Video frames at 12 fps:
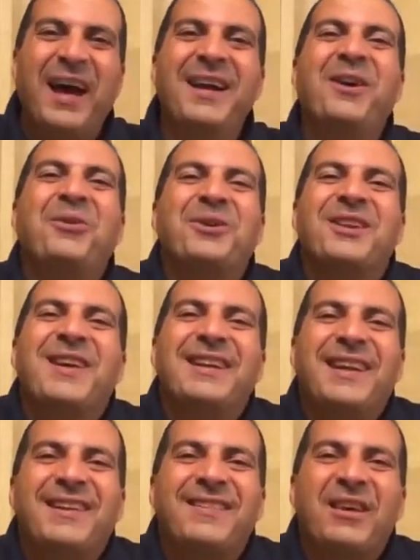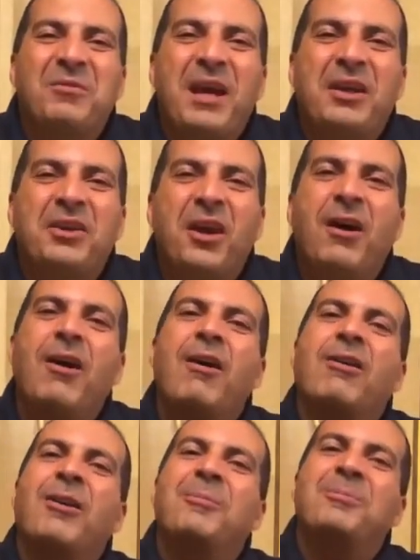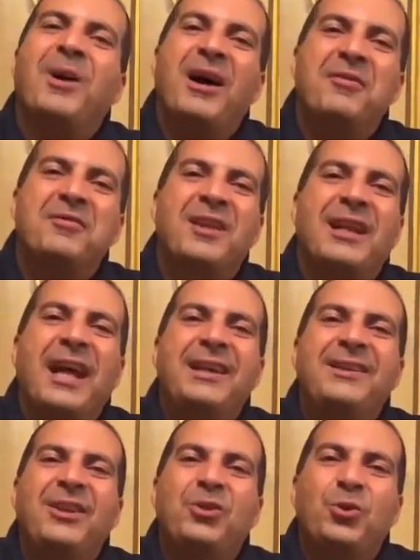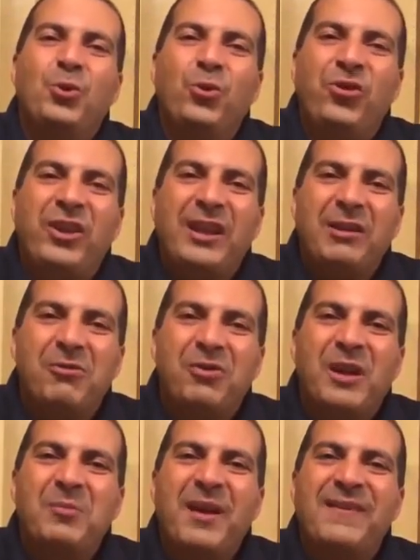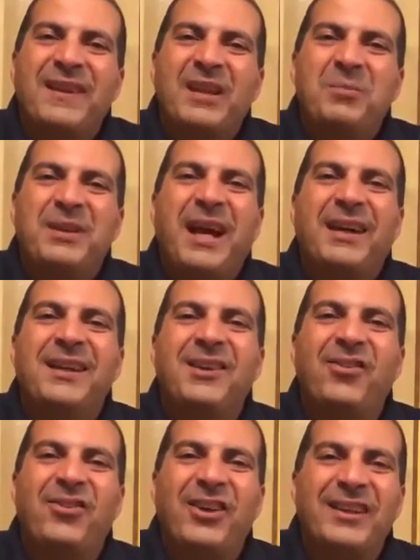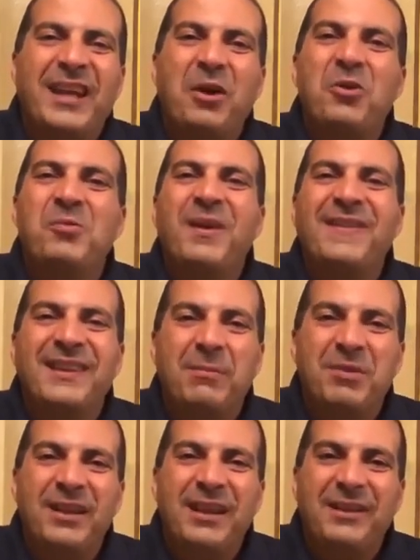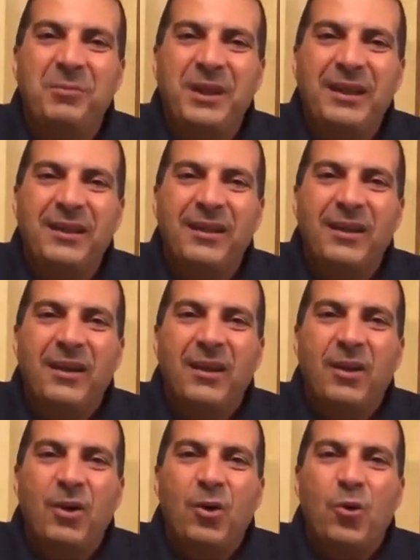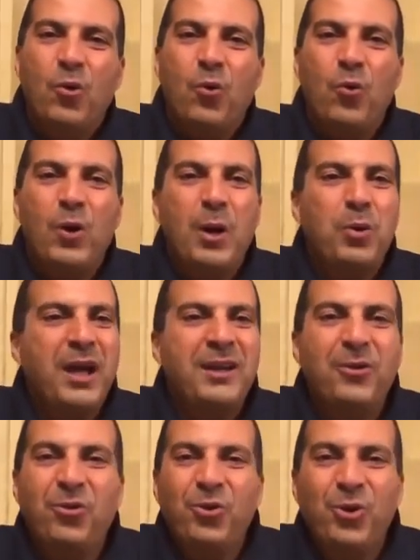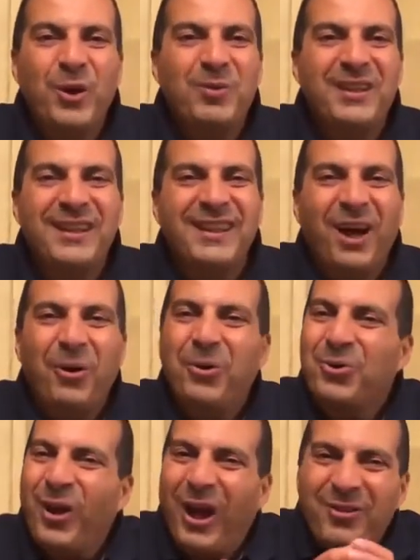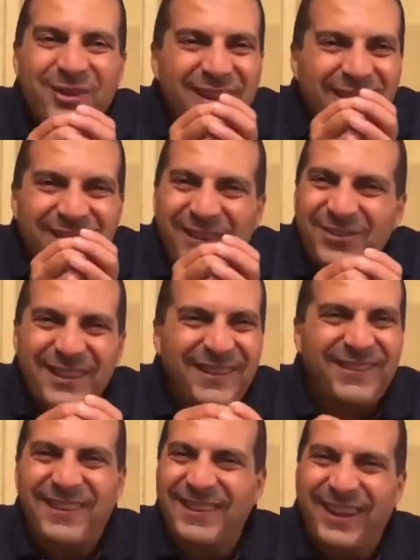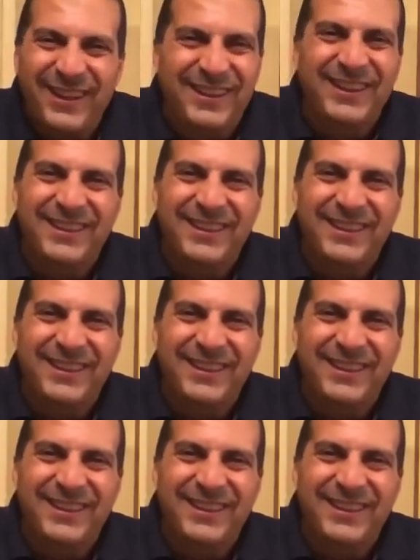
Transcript: فانا كنت بدعي زمان يا رب افضل ادي دروسي في المسجد بتاع نادي الصيد اول مسجد ابتديت بيه ولو كانت استجيبت الدعوه كنت هفضل لسه في نادي الصيد لغايه